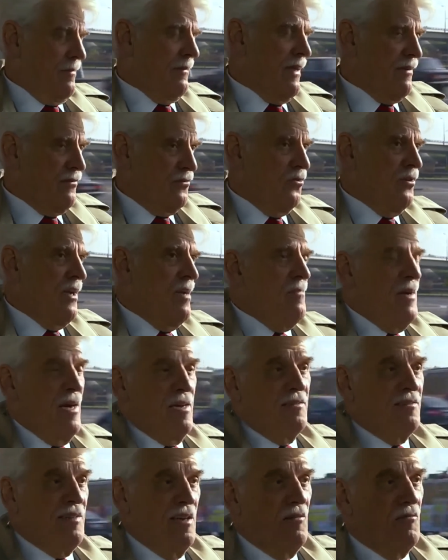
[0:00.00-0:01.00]
äh, jetzt so gehen wir
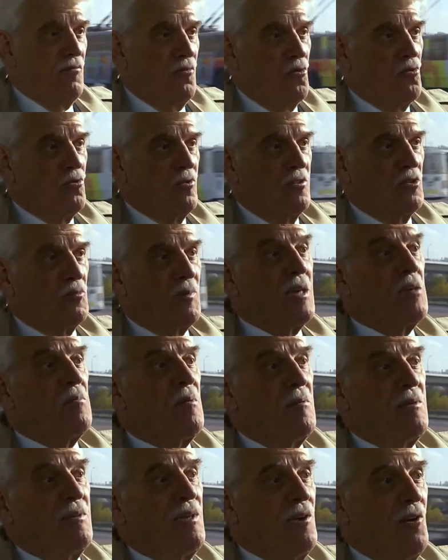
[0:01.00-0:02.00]
ans Telefon, sprechen
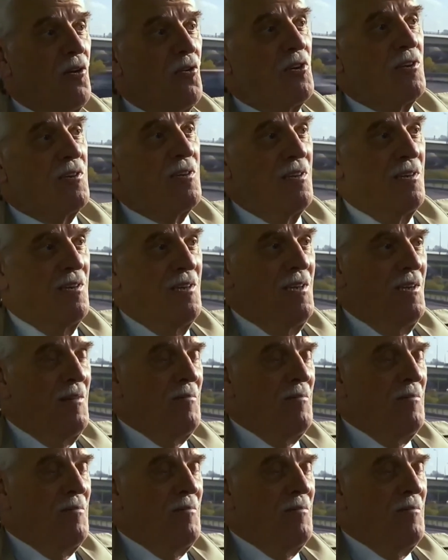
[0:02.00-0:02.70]
wir mit den Leuten.